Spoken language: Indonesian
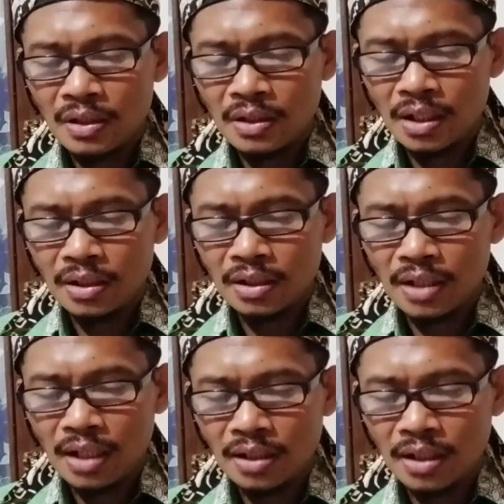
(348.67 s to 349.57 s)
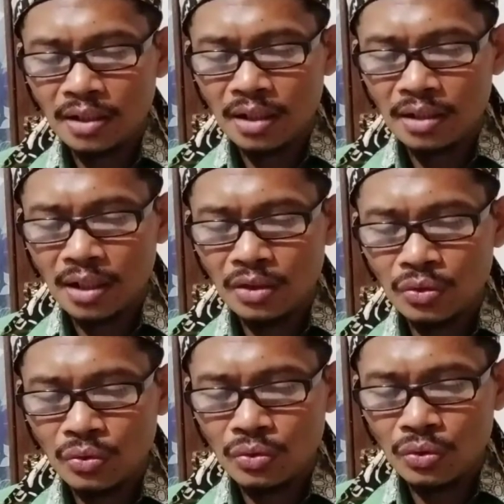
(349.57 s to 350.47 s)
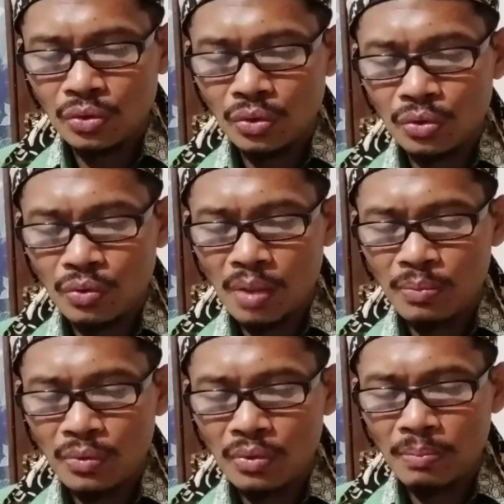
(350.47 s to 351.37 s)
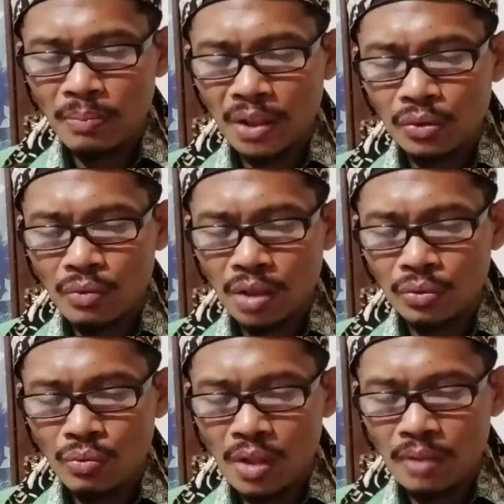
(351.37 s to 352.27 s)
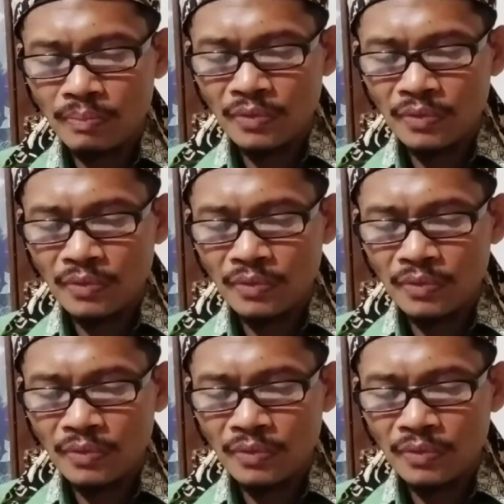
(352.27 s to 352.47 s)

dan di tahta-tahta itu duduk 24 tua-tua